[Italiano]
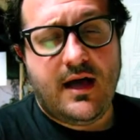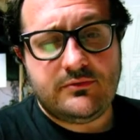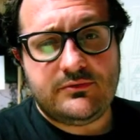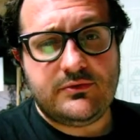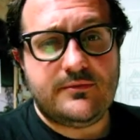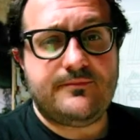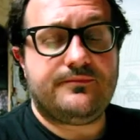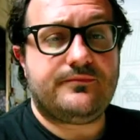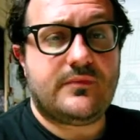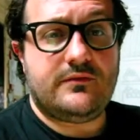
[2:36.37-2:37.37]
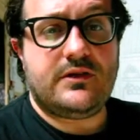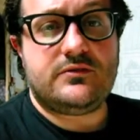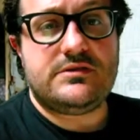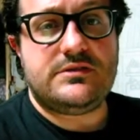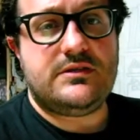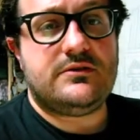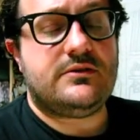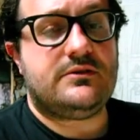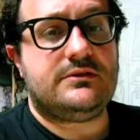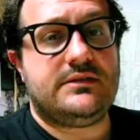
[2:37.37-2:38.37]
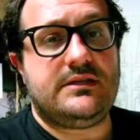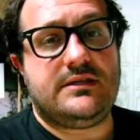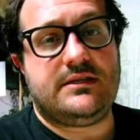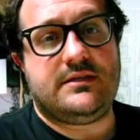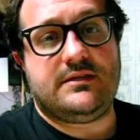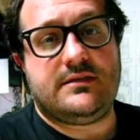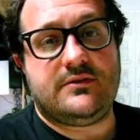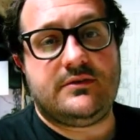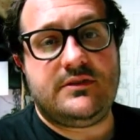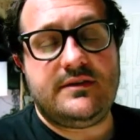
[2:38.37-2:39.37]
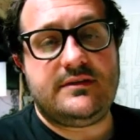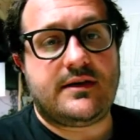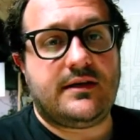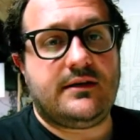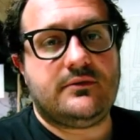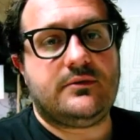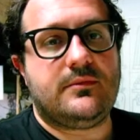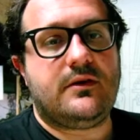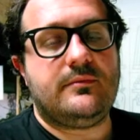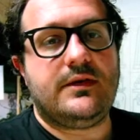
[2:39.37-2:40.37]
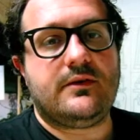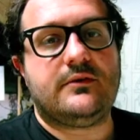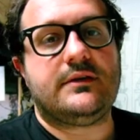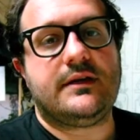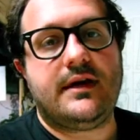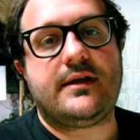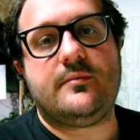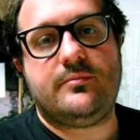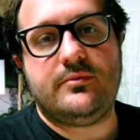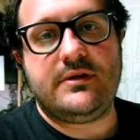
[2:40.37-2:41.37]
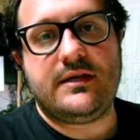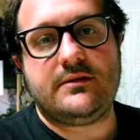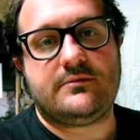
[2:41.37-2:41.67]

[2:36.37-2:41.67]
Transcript: auto vi consiglio di condividere l'automobile con carpooling,